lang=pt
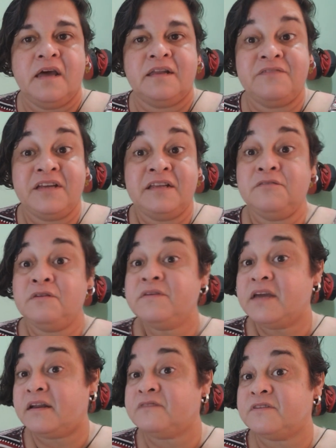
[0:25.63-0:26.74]
Na verdade, eu não
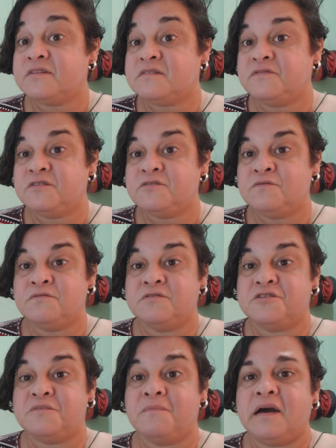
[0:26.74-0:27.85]
ia gravar esse vídeo
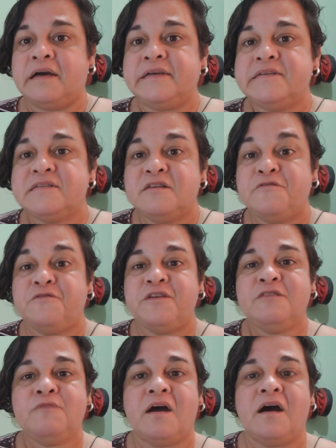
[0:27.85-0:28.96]
hoje, mas
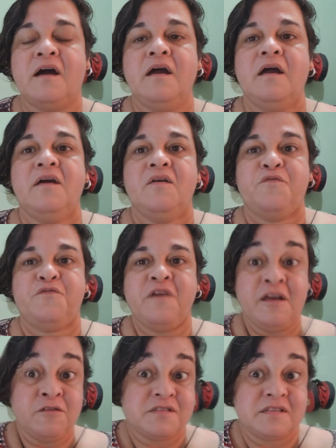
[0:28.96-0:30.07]
devido à
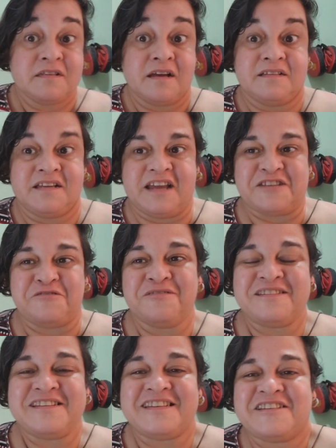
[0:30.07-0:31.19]
velocidade que as
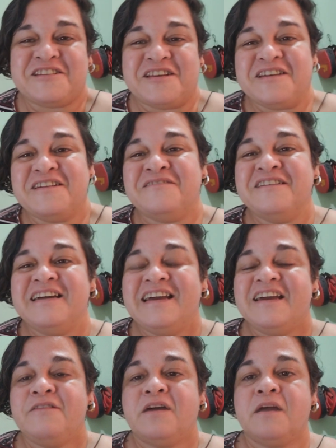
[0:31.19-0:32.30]
notícias chegam,
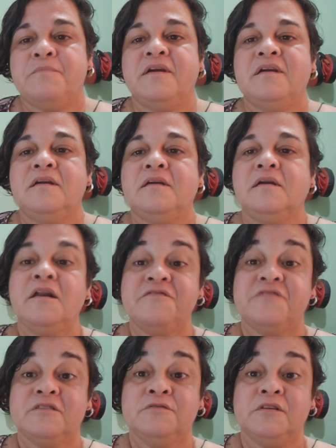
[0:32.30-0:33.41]
eu acabei
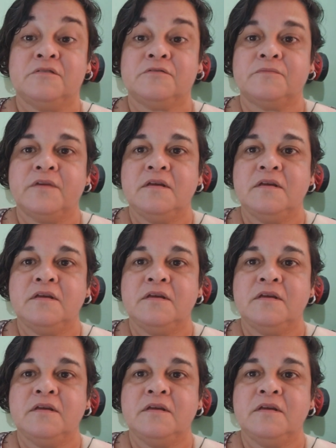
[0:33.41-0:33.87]
gravando isso.